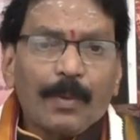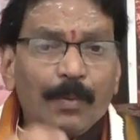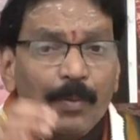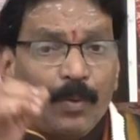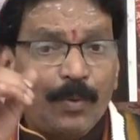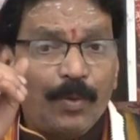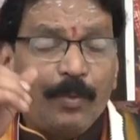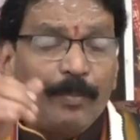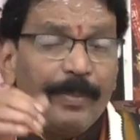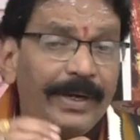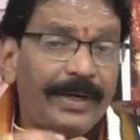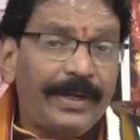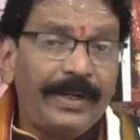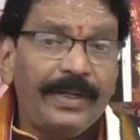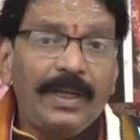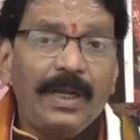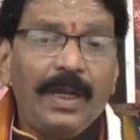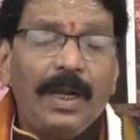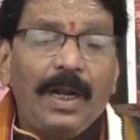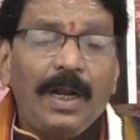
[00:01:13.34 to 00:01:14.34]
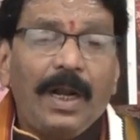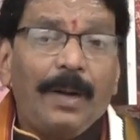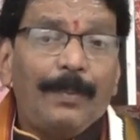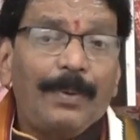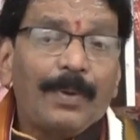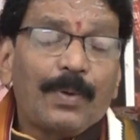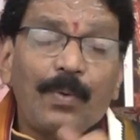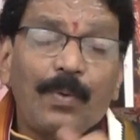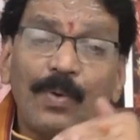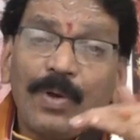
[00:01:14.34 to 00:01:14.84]
కుంకుమ పెట్టి
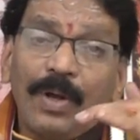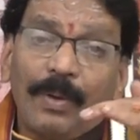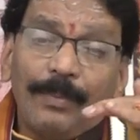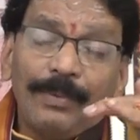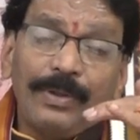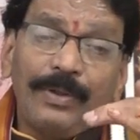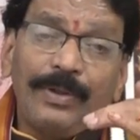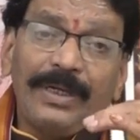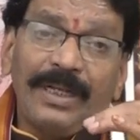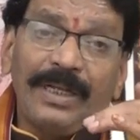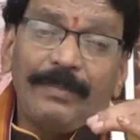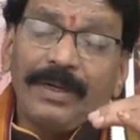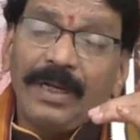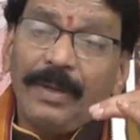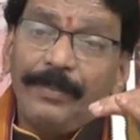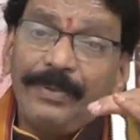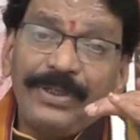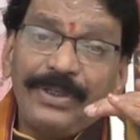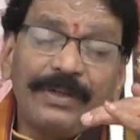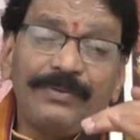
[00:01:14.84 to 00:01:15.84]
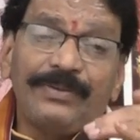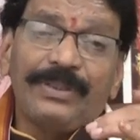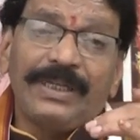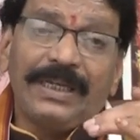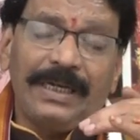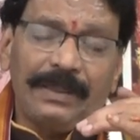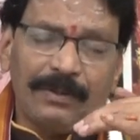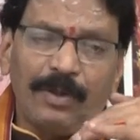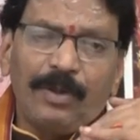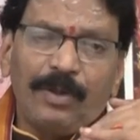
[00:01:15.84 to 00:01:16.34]
అప్పుడు కుంకుమతో మన మనం అభిషేకం
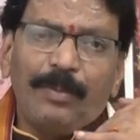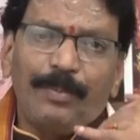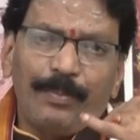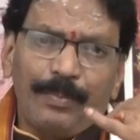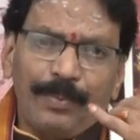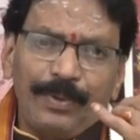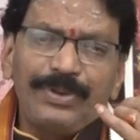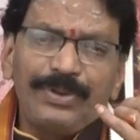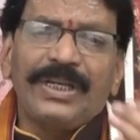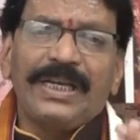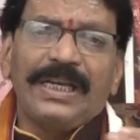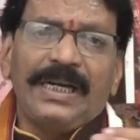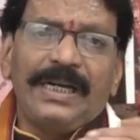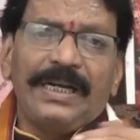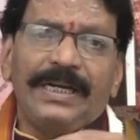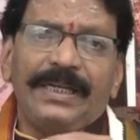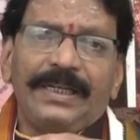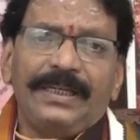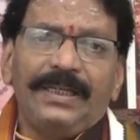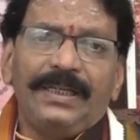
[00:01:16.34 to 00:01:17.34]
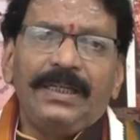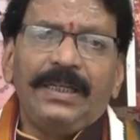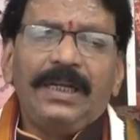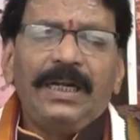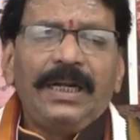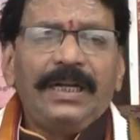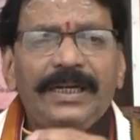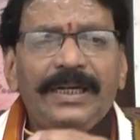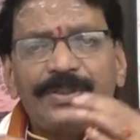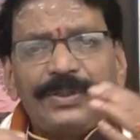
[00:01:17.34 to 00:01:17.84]
చేయాలండి కుంకుమ పూజ చేయాలండి
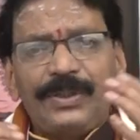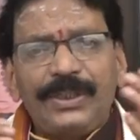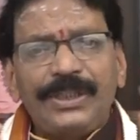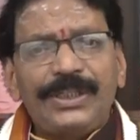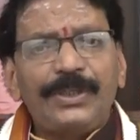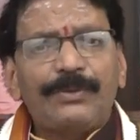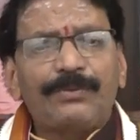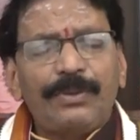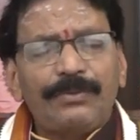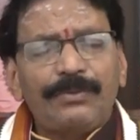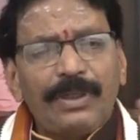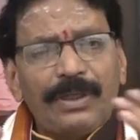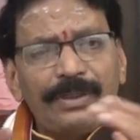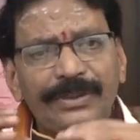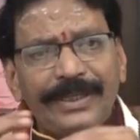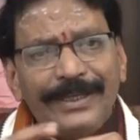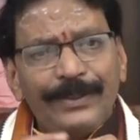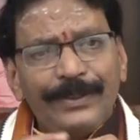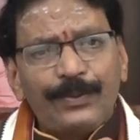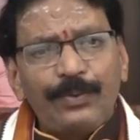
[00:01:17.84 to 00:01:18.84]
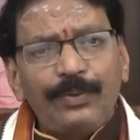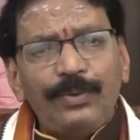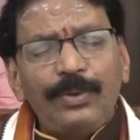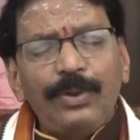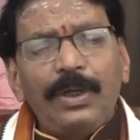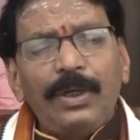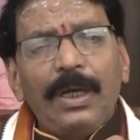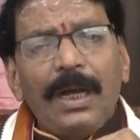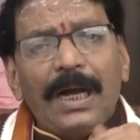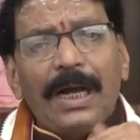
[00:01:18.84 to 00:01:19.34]
అంటే స్త్రీశక్తితో చేయొచ్చు
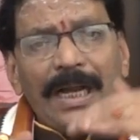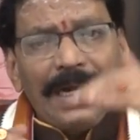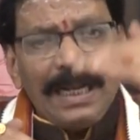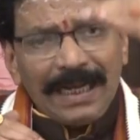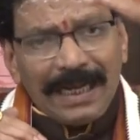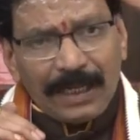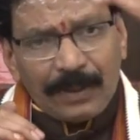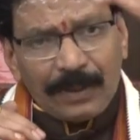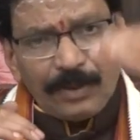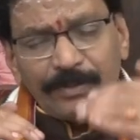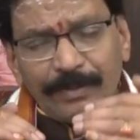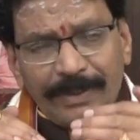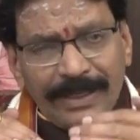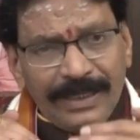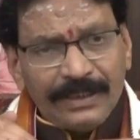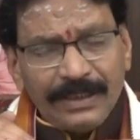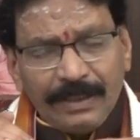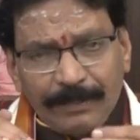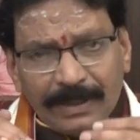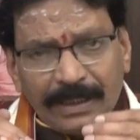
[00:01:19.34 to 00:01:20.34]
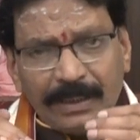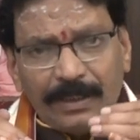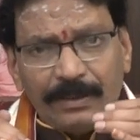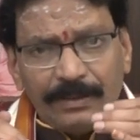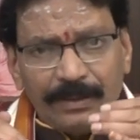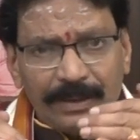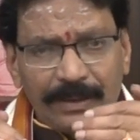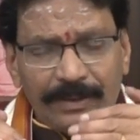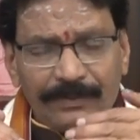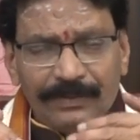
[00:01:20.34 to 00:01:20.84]
అలాగే ఆ రోజు మహిష మన
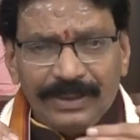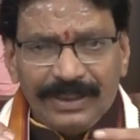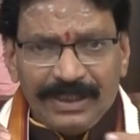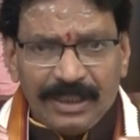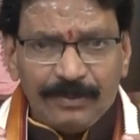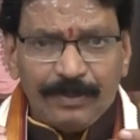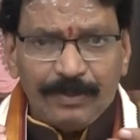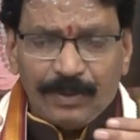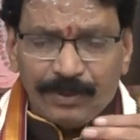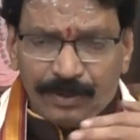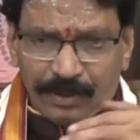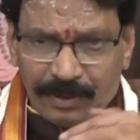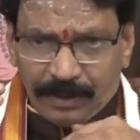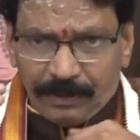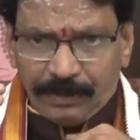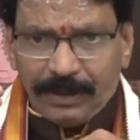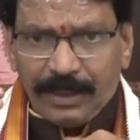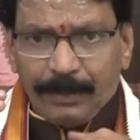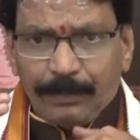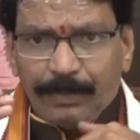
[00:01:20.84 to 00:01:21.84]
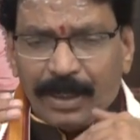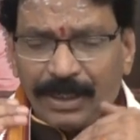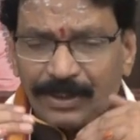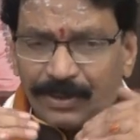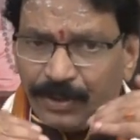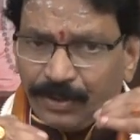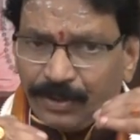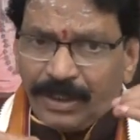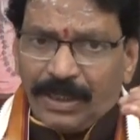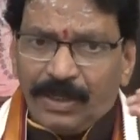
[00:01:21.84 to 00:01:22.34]
విజయదశమి రోజు
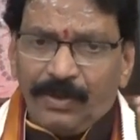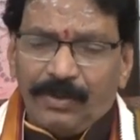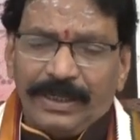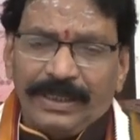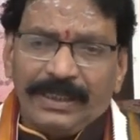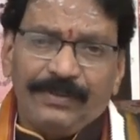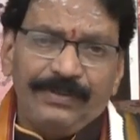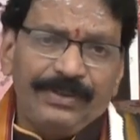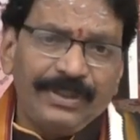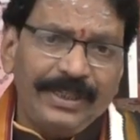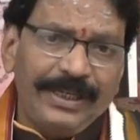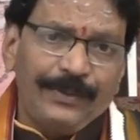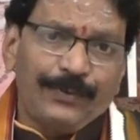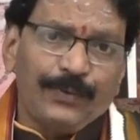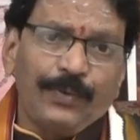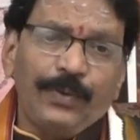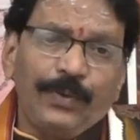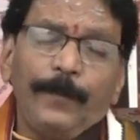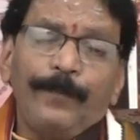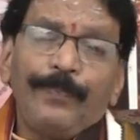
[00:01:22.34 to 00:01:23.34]
అష్టోత్తరాలు ఉంటాయి అవి చేయొచ్చు